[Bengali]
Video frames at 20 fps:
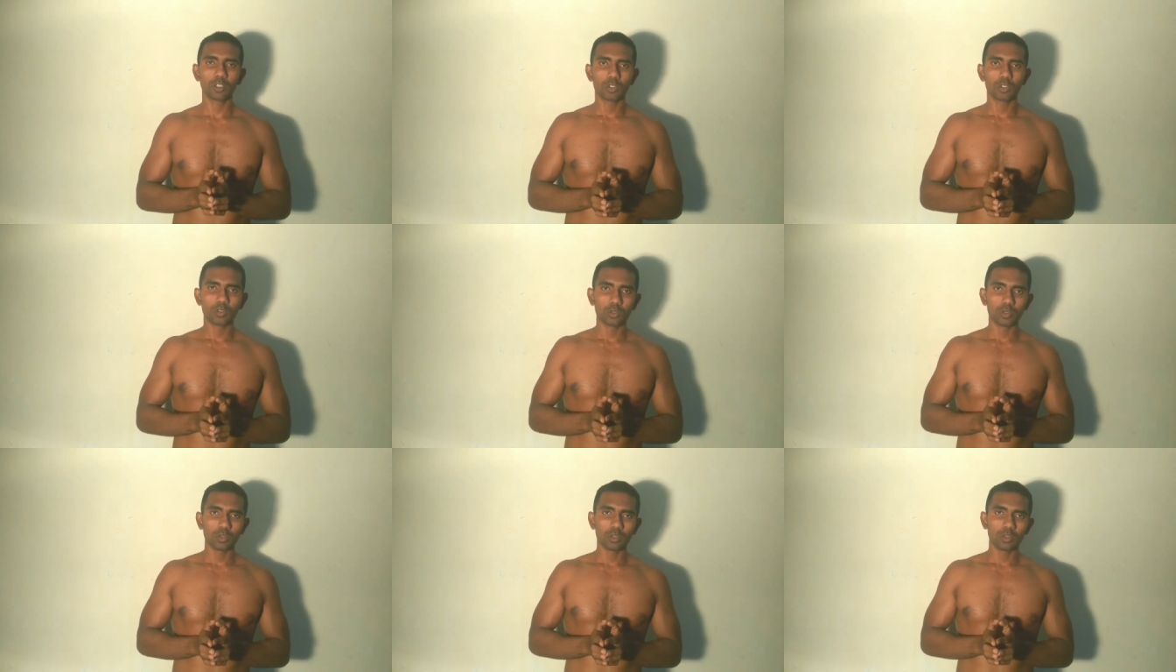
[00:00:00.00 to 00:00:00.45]

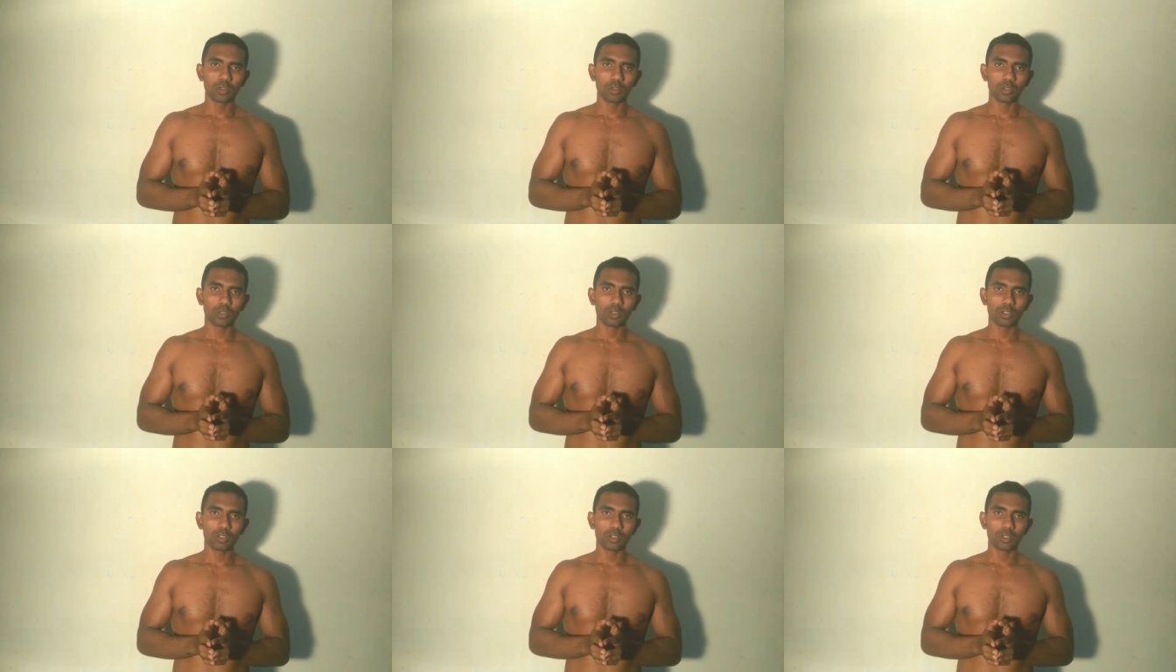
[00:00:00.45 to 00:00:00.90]
তো
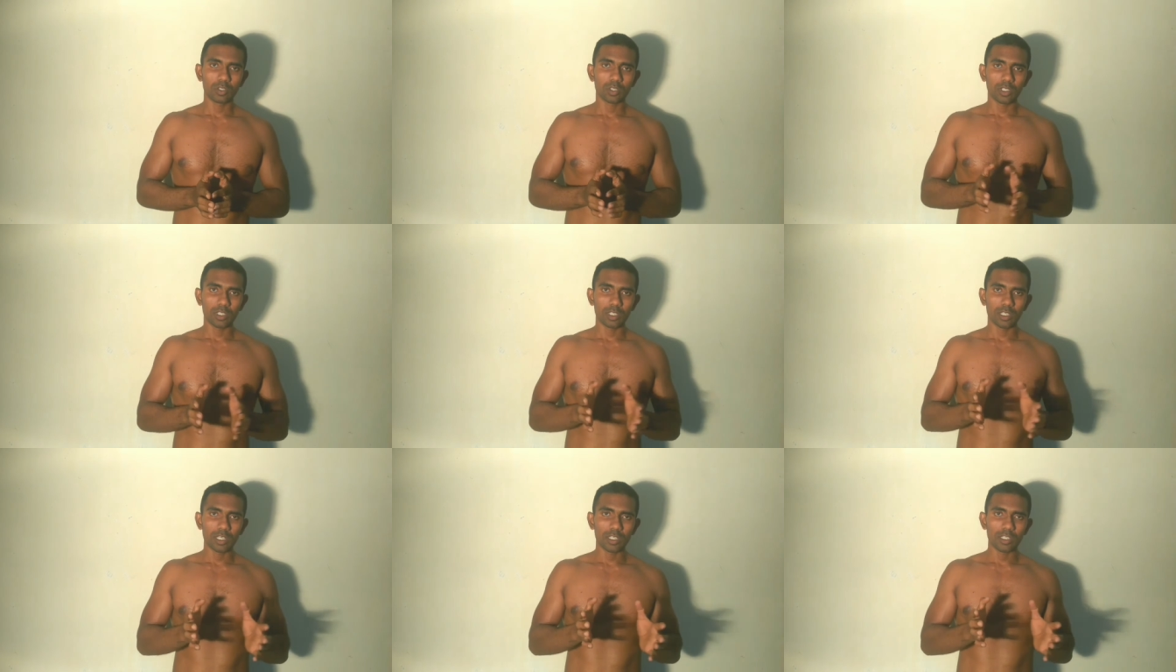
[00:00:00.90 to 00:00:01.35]

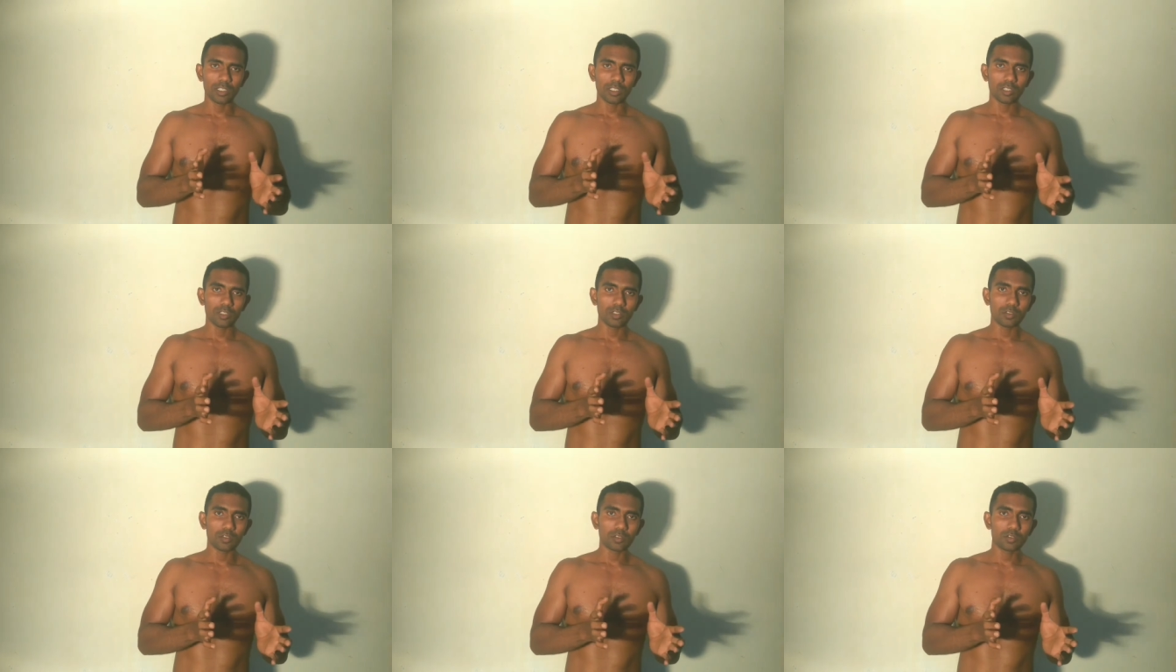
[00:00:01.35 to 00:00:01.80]
এই
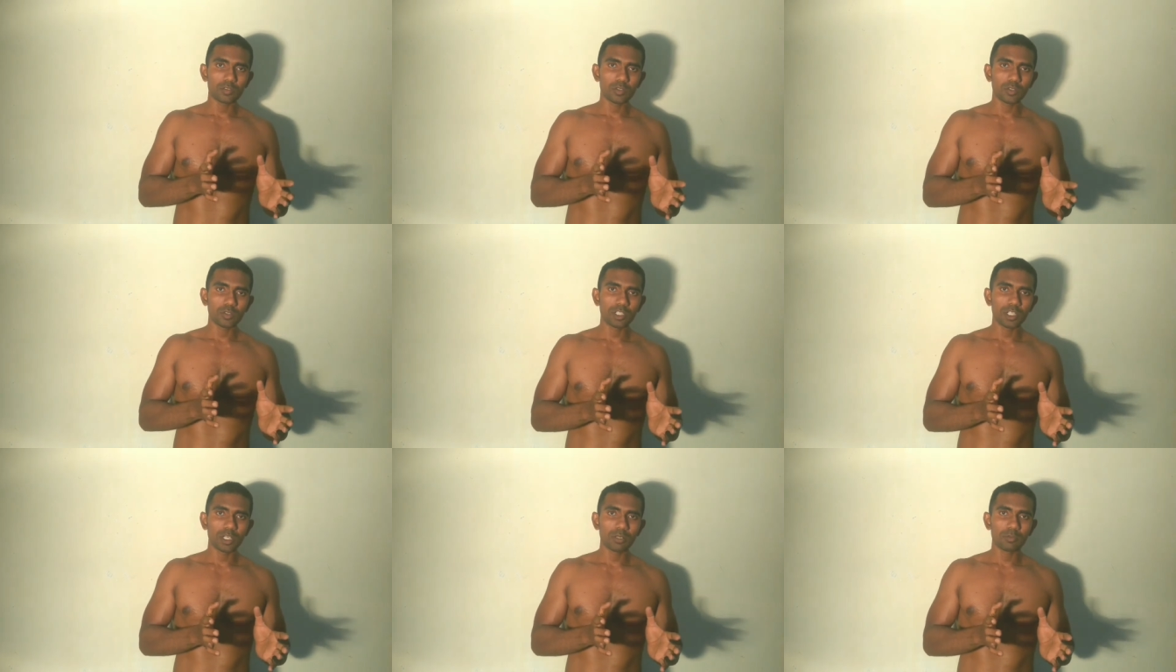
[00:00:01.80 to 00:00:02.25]

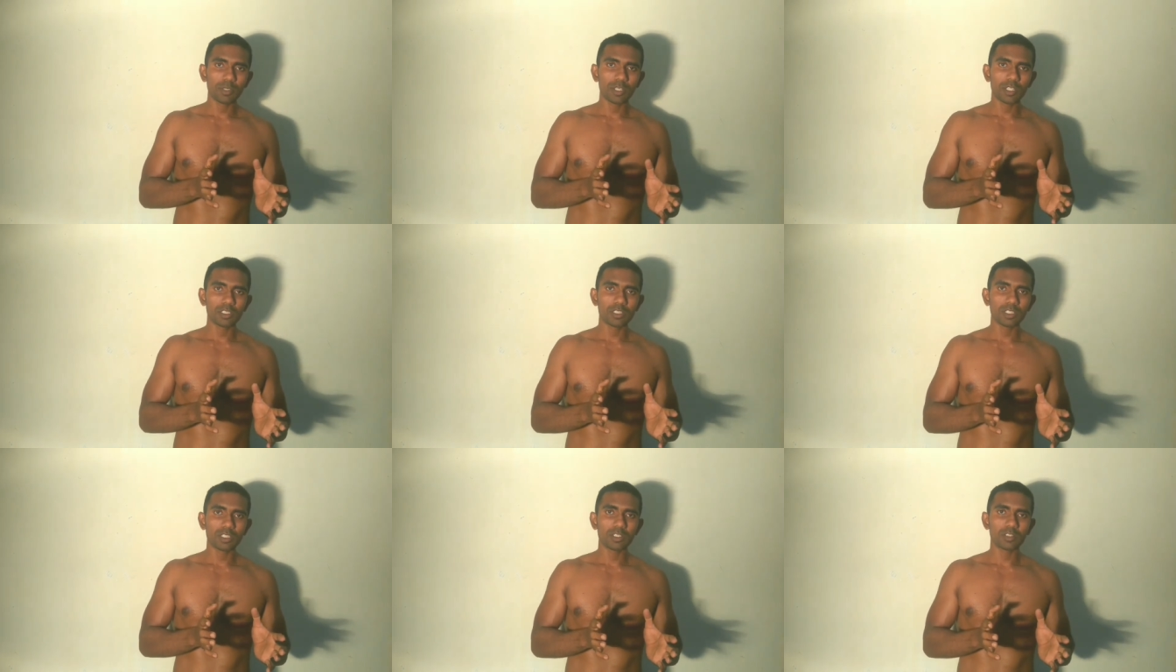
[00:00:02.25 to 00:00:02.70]
সোডিয়ামের
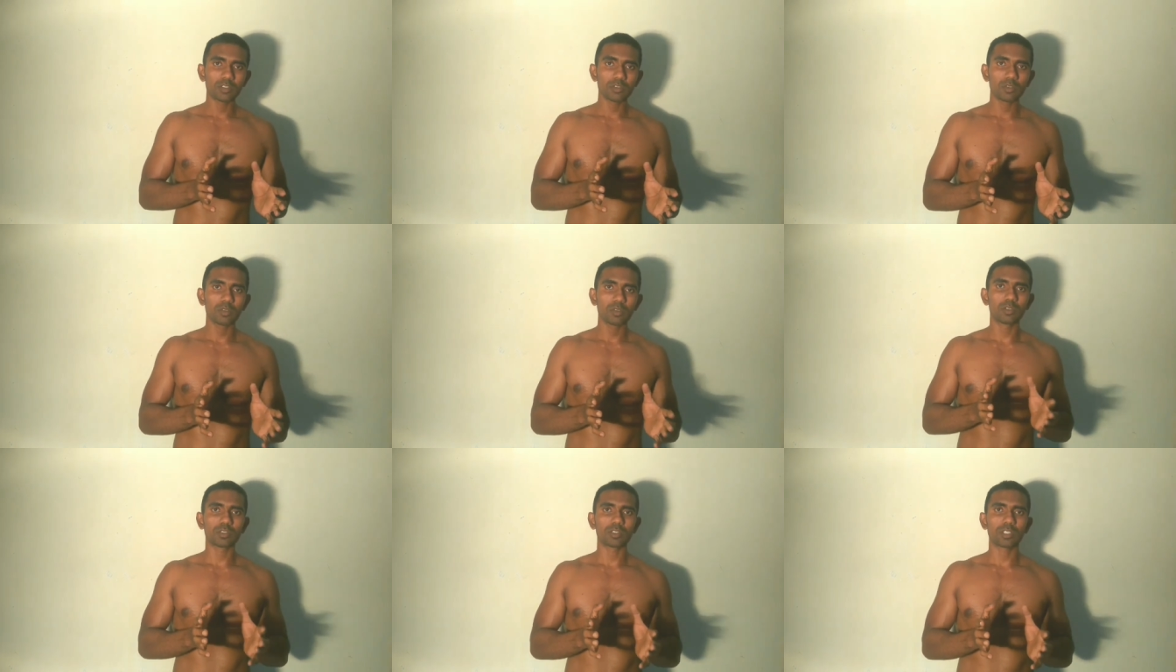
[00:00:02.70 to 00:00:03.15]
যে
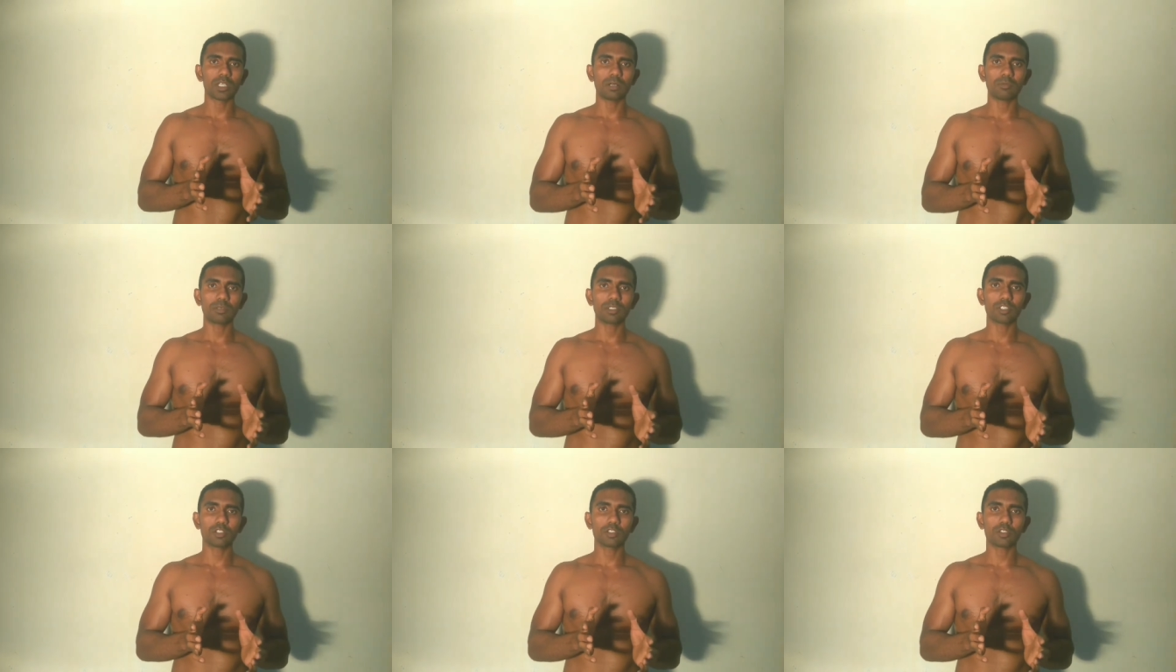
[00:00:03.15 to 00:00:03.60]
সোর্স
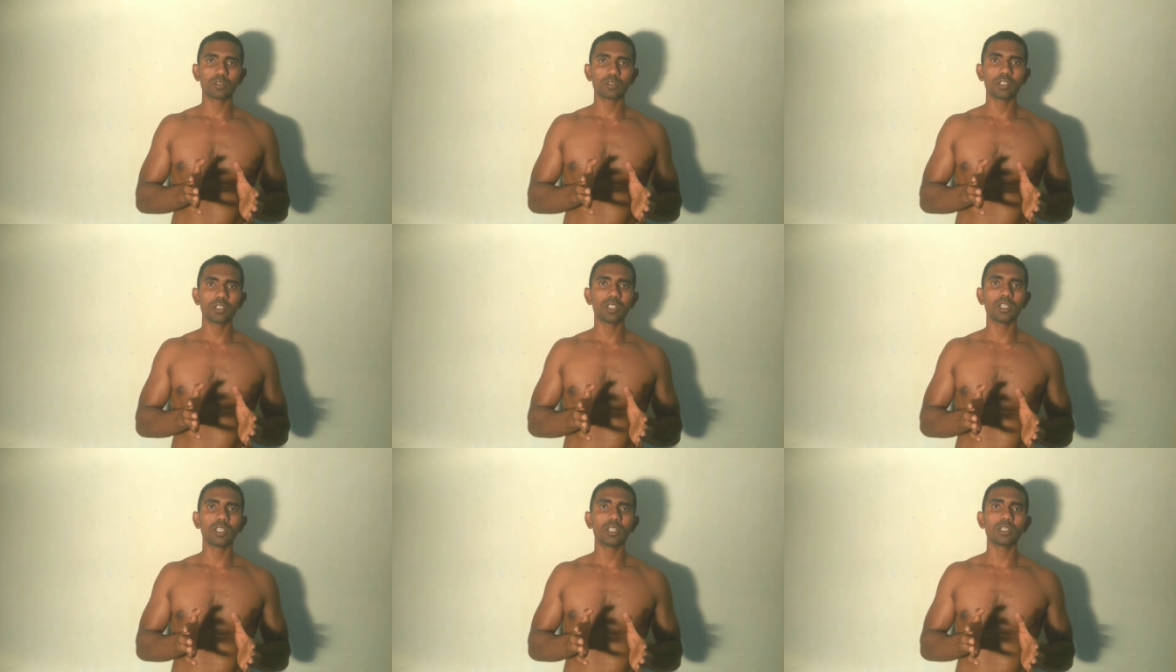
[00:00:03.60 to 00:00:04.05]
আমাদের
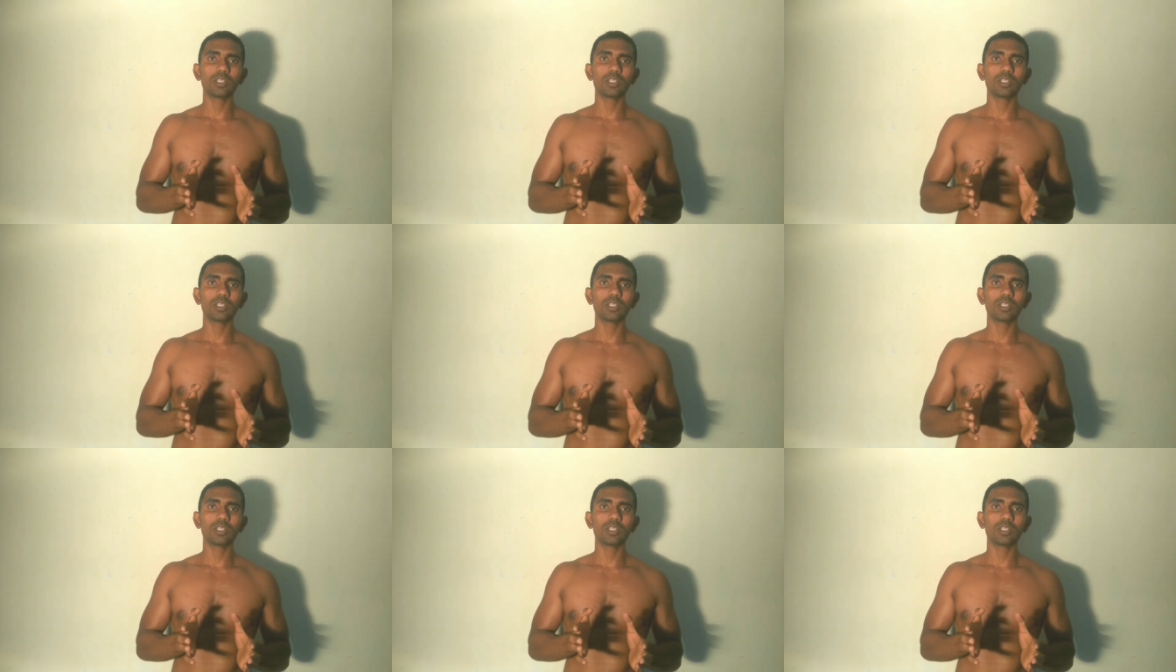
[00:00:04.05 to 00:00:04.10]
শরীরের